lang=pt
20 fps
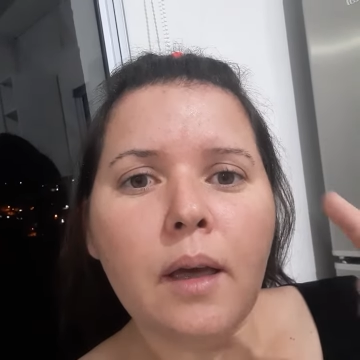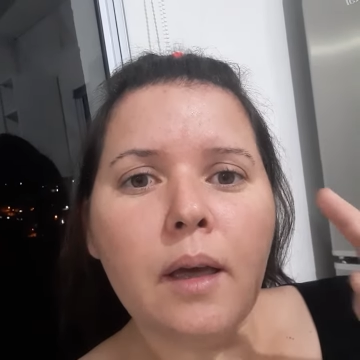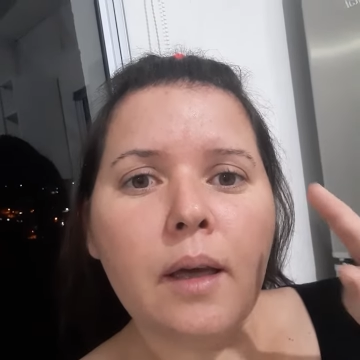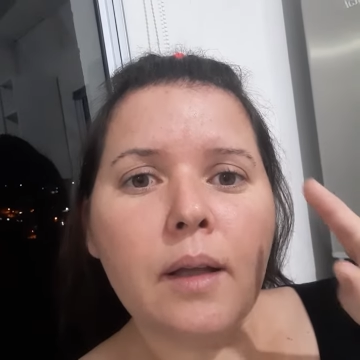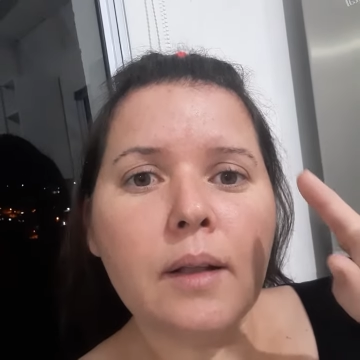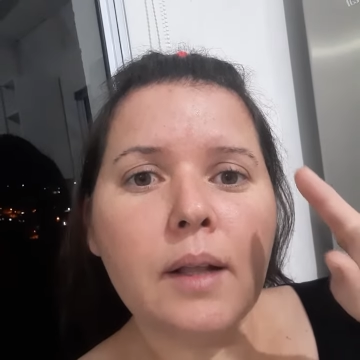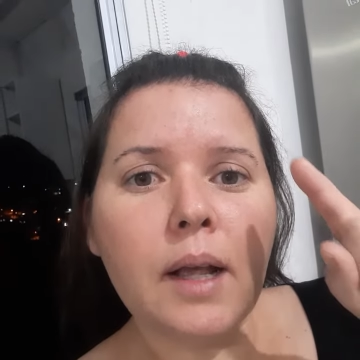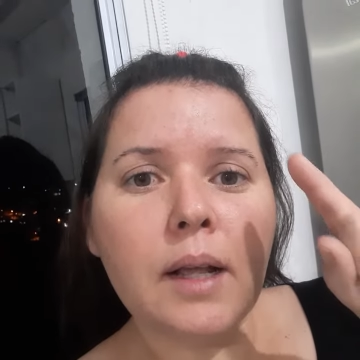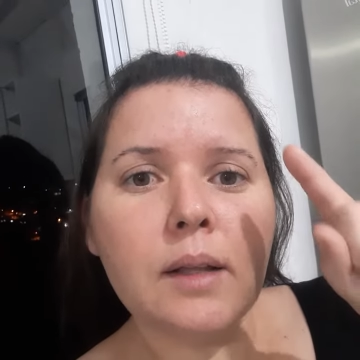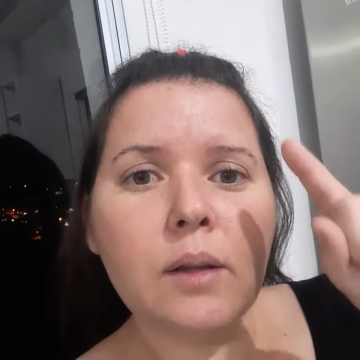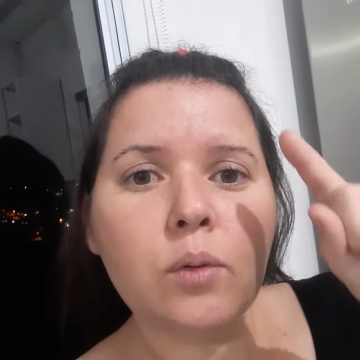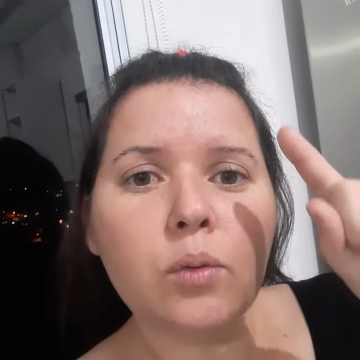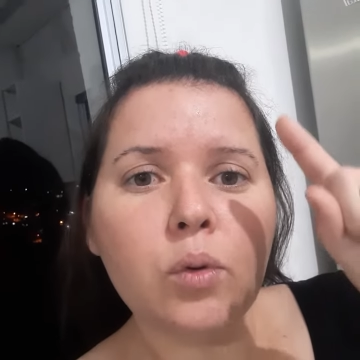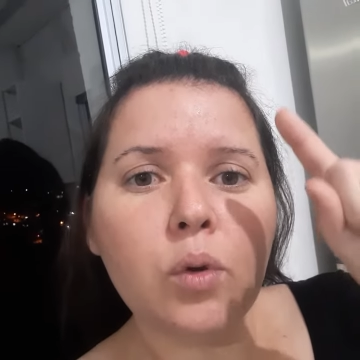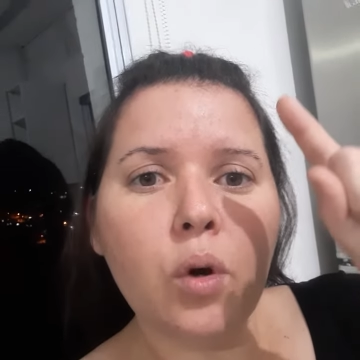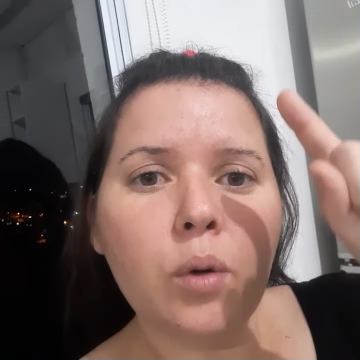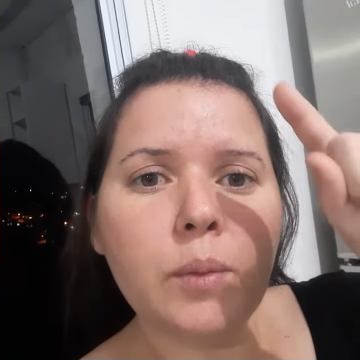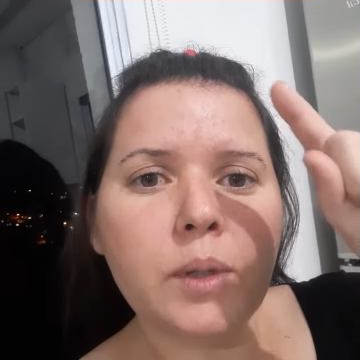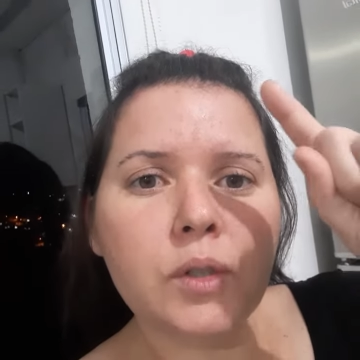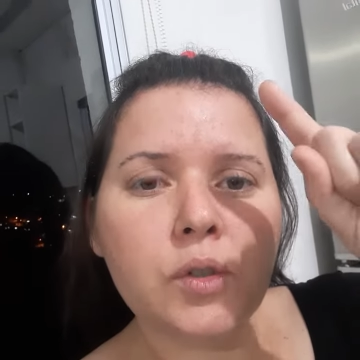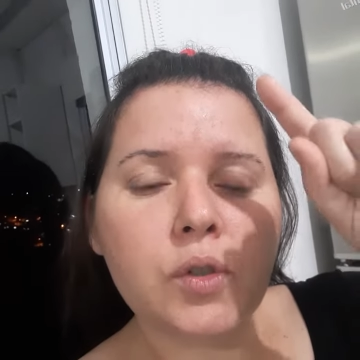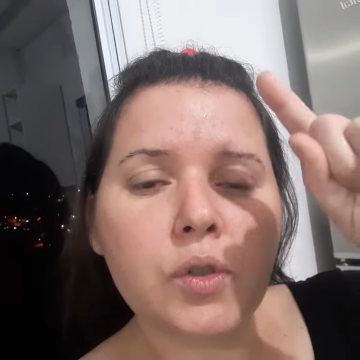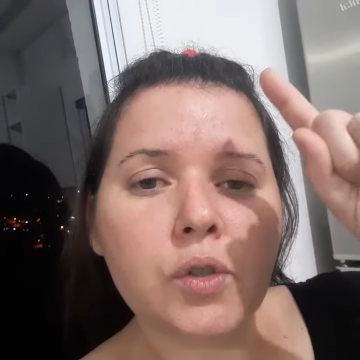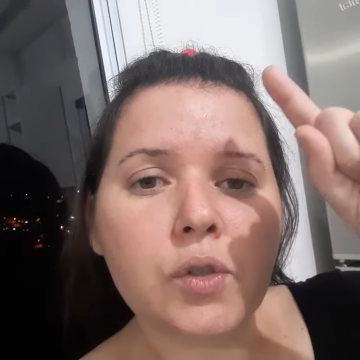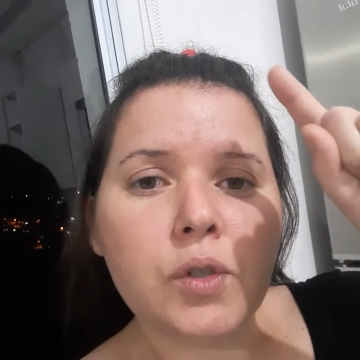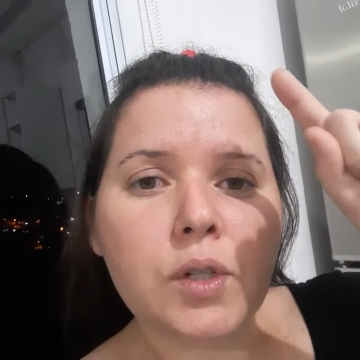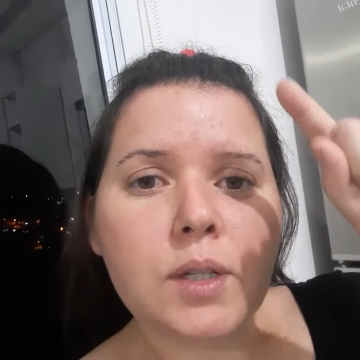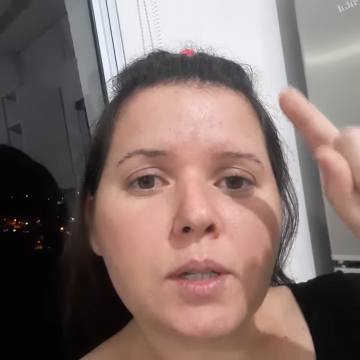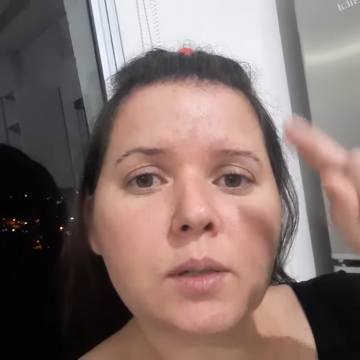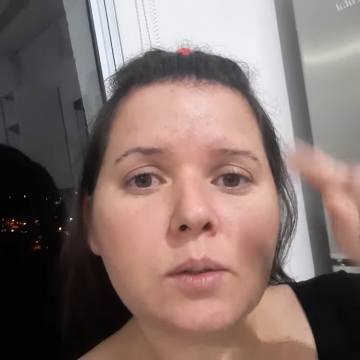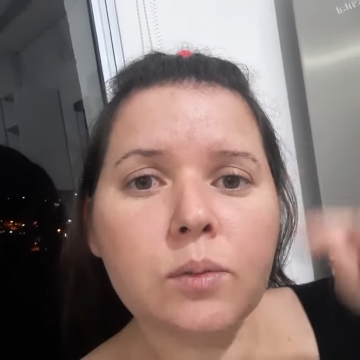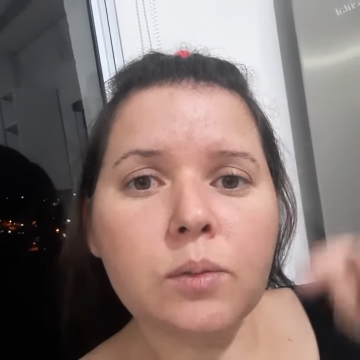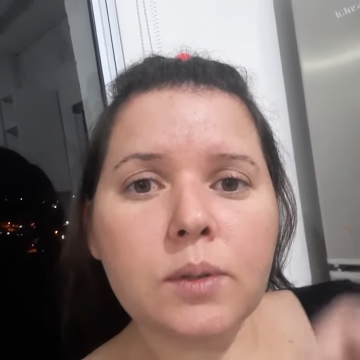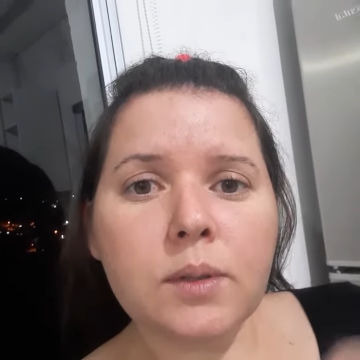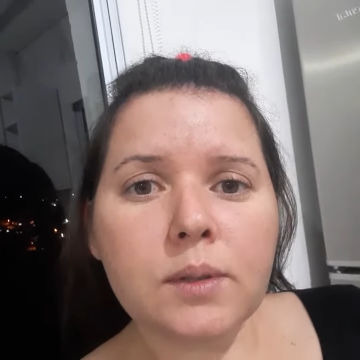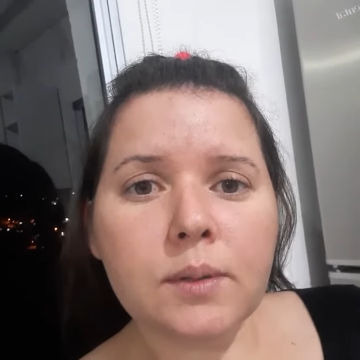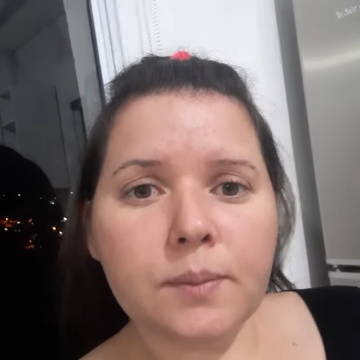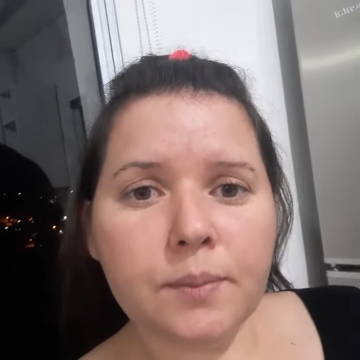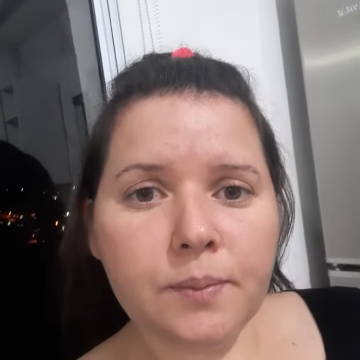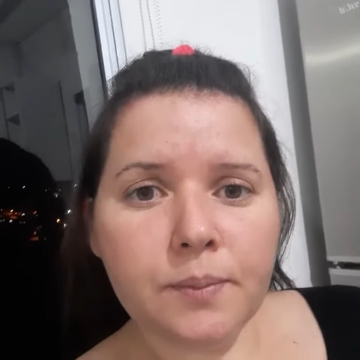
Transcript: é dada ao nome de Jesus.